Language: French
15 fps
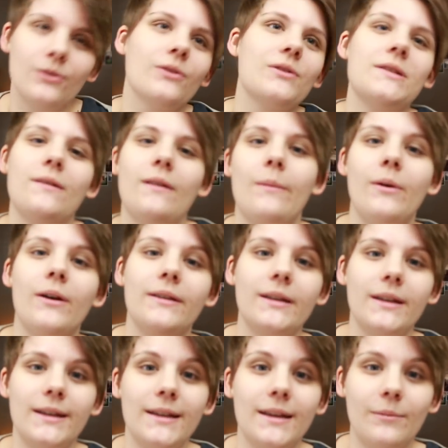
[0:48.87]
Non, c'est vraiment un
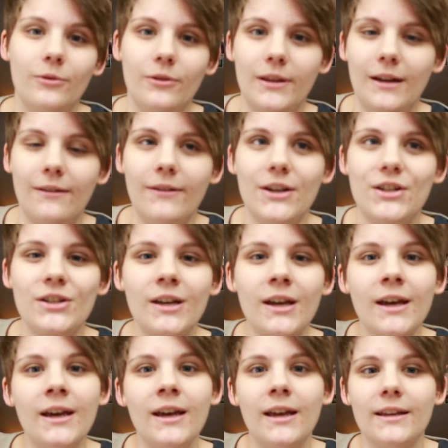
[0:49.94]
très très bon élevage
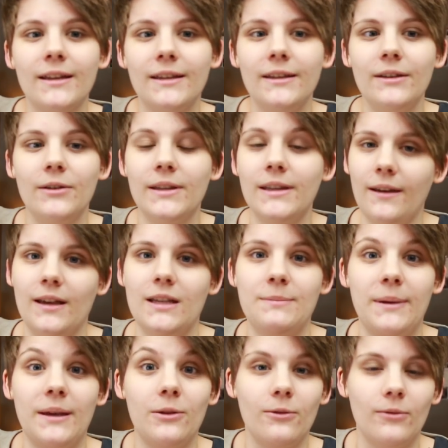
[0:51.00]
qui, euh,
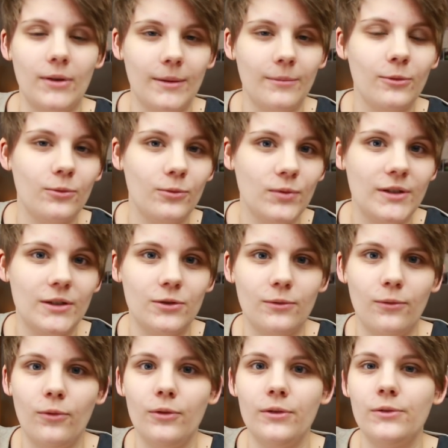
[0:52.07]
respecte vraiment tous ces
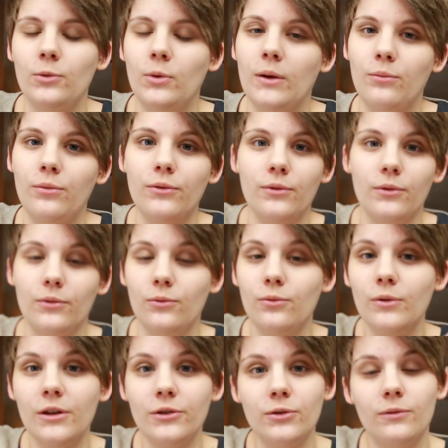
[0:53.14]
chevaux, qui ont un but, euh,
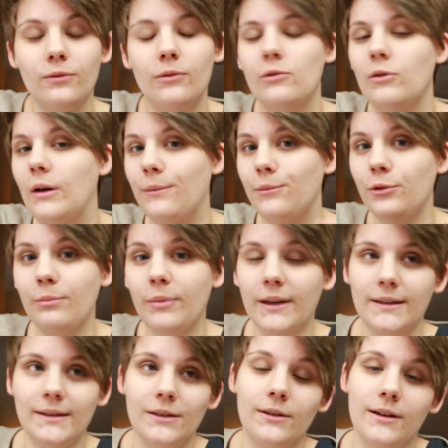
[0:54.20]
tous les chevaux ont un but
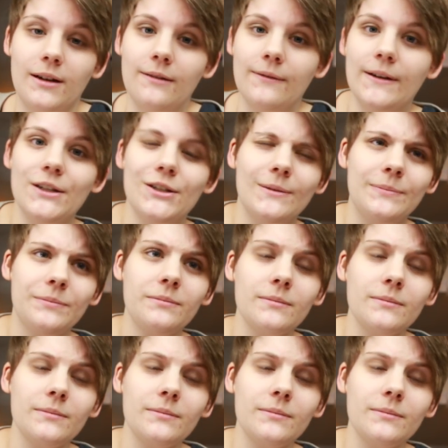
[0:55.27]
précis dans l'élevage.